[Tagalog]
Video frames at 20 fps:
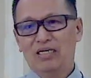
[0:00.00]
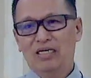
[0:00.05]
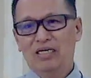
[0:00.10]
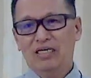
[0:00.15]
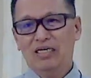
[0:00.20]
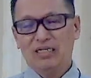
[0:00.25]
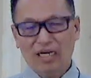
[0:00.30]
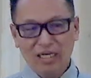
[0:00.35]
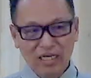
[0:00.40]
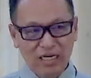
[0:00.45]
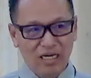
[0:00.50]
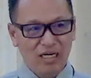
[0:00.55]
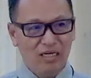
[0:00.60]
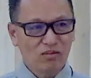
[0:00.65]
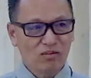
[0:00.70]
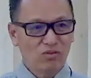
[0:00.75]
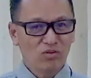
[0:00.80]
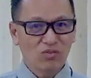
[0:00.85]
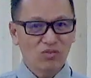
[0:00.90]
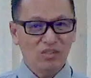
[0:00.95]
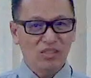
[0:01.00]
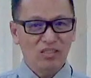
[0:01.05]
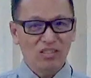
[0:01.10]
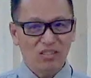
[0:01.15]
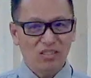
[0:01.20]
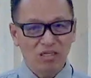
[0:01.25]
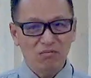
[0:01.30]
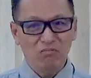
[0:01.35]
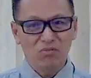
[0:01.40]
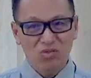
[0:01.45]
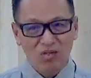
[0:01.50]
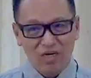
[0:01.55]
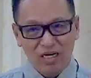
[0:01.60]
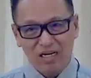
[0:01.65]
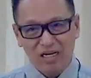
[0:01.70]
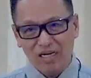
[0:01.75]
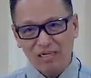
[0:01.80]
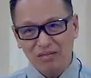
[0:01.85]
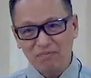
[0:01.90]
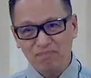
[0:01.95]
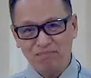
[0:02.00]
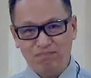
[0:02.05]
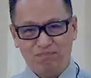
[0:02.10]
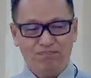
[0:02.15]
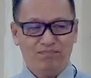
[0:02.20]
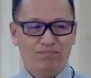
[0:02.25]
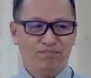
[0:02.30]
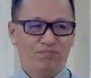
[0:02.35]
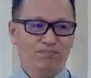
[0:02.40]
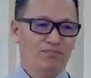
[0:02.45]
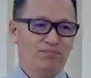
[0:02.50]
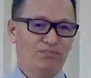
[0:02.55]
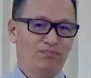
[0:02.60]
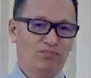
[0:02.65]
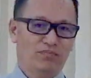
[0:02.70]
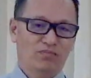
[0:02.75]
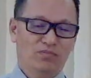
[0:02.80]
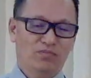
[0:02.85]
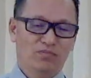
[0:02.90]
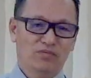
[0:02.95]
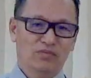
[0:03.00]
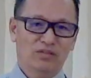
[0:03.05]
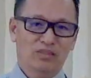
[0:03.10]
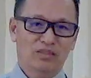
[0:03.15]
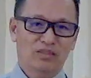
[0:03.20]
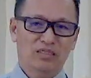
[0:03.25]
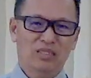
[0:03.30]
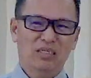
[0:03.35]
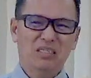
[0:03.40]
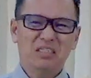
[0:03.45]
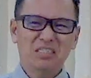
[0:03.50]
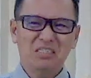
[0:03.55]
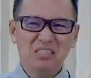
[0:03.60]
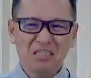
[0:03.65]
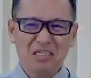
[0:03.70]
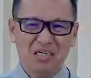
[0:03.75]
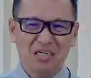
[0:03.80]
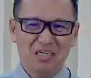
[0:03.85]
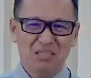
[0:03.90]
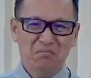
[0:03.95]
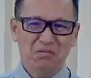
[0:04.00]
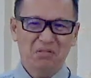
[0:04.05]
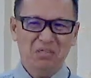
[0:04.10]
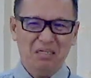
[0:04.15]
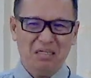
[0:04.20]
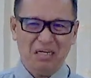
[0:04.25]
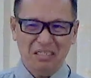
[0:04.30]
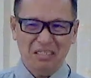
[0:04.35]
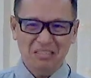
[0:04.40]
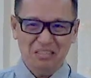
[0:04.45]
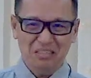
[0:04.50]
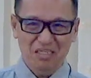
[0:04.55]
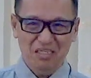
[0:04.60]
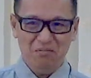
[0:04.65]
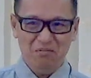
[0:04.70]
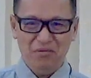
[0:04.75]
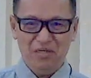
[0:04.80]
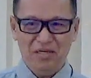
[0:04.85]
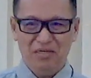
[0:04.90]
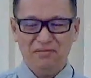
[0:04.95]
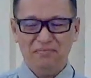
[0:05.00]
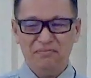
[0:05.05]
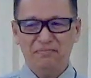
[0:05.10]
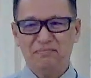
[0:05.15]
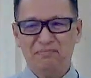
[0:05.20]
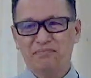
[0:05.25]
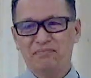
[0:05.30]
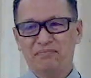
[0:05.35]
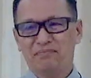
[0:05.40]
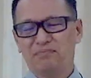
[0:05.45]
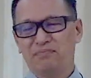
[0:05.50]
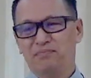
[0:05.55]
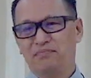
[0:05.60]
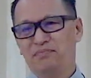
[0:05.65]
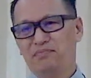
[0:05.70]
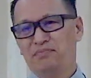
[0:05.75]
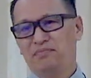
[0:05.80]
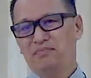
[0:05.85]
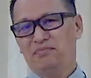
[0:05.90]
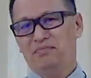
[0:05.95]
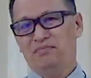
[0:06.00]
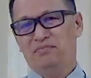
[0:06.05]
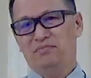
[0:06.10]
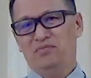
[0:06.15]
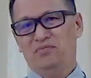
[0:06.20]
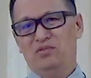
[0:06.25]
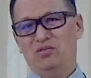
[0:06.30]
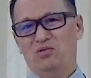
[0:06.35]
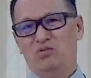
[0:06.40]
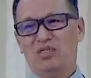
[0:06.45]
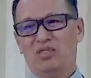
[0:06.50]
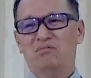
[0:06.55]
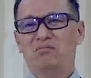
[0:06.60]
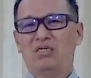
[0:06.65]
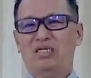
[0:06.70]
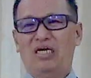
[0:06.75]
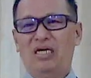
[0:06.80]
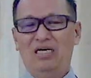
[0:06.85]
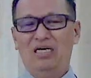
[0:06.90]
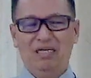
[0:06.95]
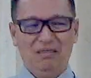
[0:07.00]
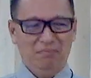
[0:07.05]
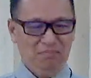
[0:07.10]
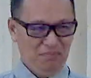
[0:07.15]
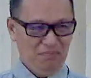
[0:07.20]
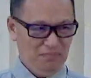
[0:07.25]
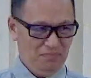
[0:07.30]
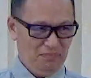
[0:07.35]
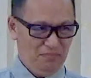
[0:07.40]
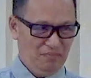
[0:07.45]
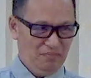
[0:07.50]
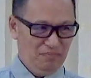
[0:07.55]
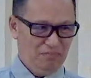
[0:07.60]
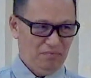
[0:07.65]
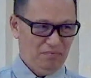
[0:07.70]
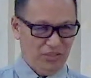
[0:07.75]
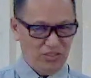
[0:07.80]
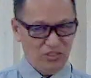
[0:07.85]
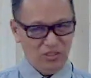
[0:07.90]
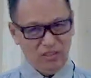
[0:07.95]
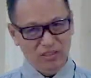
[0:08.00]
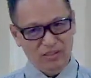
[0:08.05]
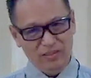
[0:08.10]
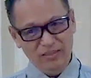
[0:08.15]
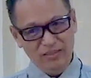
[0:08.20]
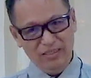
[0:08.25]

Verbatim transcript: Kaya kung hindi mo alam, i-disregard mo, i-cancel mo yan. Huwag ka makialam. Praise the Lord.